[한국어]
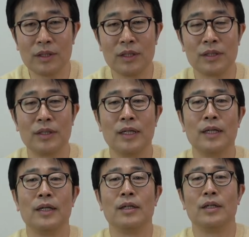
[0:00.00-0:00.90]
그래서
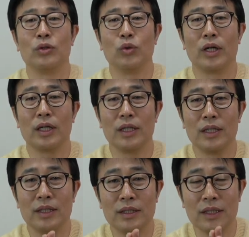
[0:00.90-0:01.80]

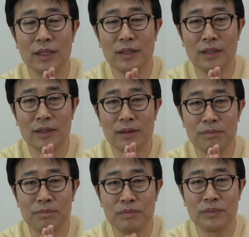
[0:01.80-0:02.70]
유학이 이제
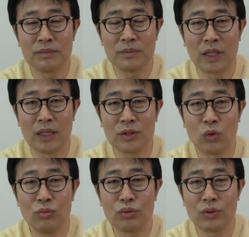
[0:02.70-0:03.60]
나가서
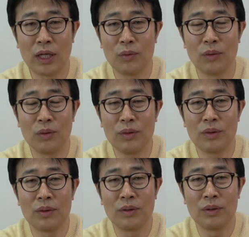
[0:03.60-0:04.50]
공부를 하고,
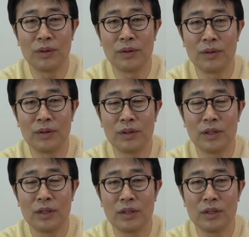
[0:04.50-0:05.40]
어,
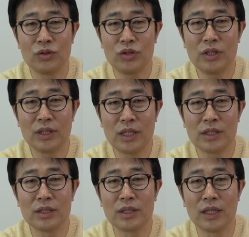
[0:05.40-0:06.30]
취직을
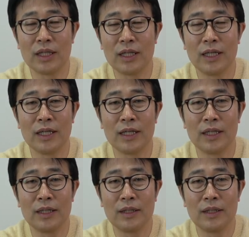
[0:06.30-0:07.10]
했었을 때에,